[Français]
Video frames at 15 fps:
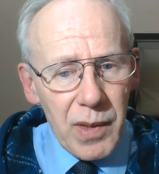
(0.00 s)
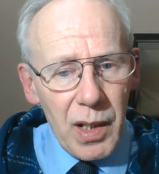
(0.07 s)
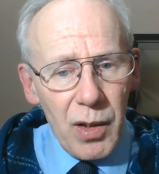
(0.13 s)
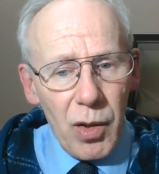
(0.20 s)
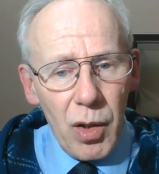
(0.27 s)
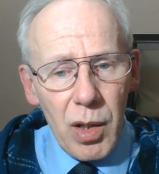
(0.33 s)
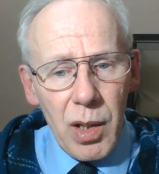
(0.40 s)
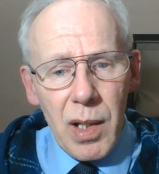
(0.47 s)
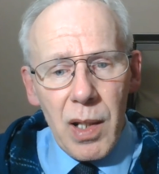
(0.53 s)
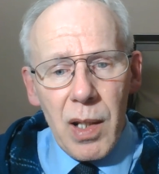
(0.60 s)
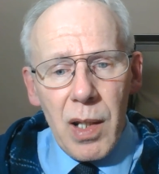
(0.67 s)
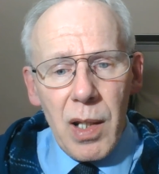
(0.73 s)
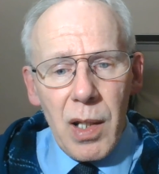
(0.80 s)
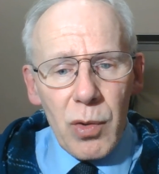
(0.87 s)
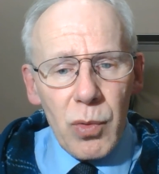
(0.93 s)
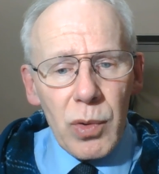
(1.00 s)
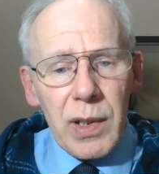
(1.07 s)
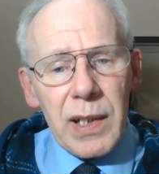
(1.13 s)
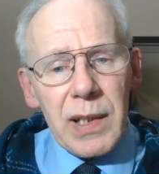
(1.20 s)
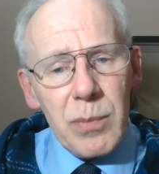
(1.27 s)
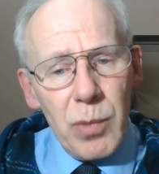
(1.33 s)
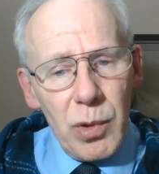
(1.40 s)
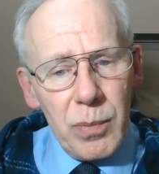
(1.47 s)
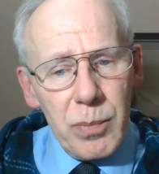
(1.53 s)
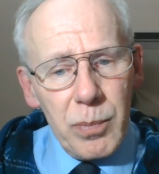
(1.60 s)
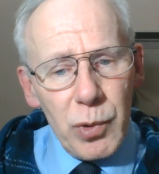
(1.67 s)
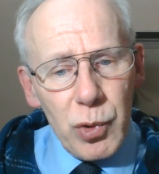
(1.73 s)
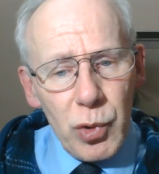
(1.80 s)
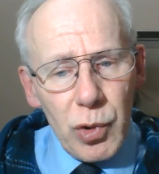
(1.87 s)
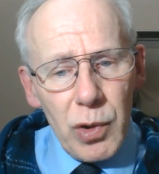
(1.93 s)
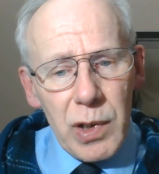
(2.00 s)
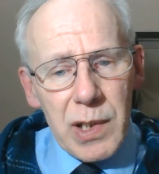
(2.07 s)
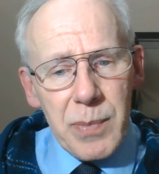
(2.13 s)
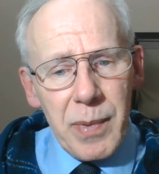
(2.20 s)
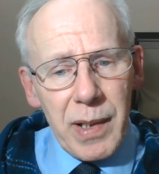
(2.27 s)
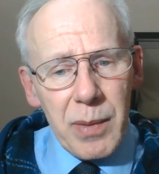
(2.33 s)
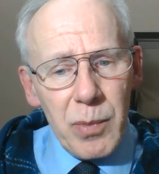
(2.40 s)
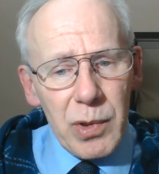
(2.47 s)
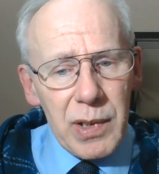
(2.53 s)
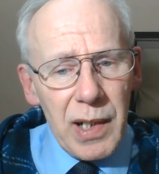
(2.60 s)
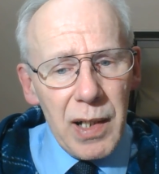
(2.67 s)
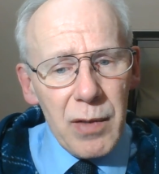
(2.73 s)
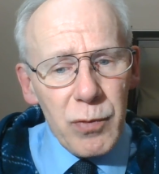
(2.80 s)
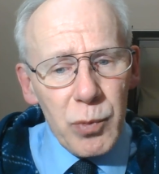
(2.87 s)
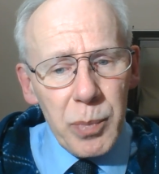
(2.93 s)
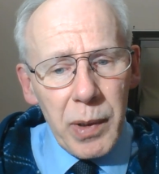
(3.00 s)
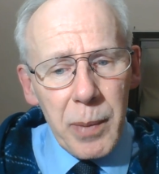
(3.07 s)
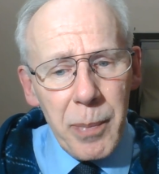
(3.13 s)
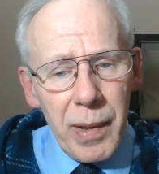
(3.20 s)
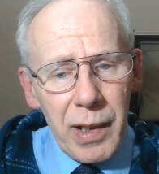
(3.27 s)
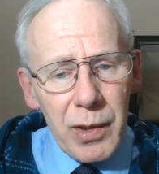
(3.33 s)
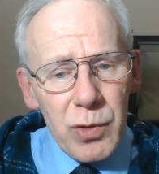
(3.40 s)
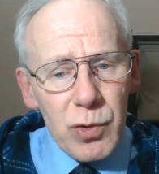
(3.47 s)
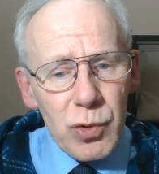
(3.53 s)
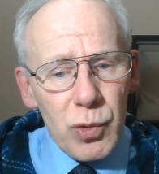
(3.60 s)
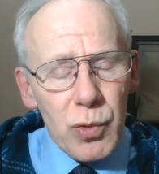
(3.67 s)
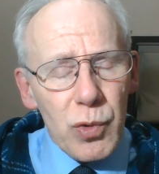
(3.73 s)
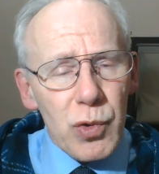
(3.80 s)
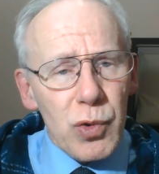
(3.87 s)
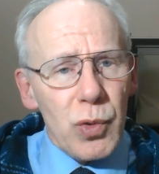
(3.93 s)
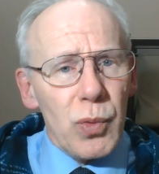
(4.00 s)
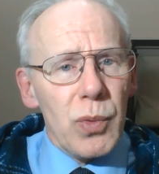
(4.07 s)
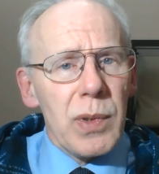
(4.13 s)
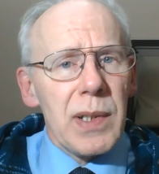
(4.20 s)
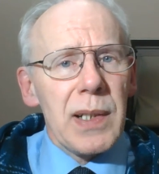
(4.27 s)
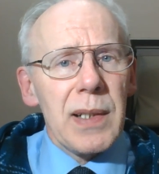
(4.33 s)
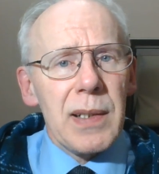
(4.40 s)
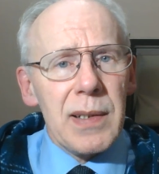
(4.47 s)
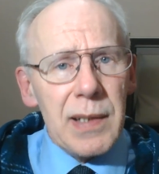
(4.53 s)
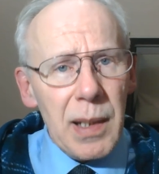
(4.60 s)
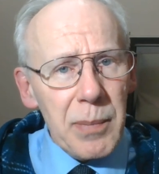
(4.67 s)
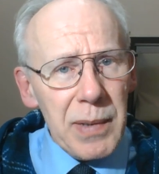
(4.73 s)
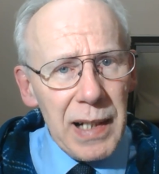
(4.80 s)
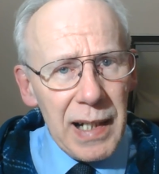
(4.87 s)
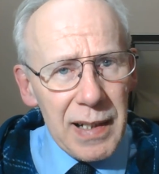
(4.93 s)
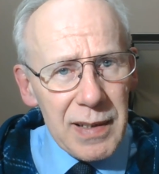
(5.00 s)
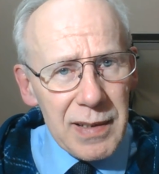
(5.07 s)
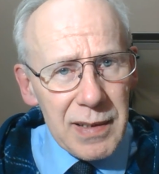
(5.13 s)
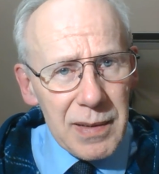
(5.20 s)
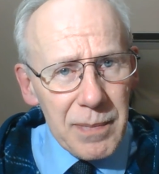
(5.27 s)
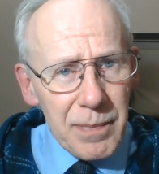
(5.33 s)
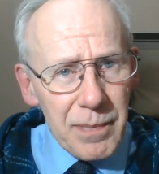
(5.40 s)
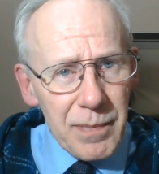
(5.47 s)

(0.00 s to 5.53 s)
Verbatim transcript: Alors, concrètement, protocole expérimental, vous préparez une solution d'amylase.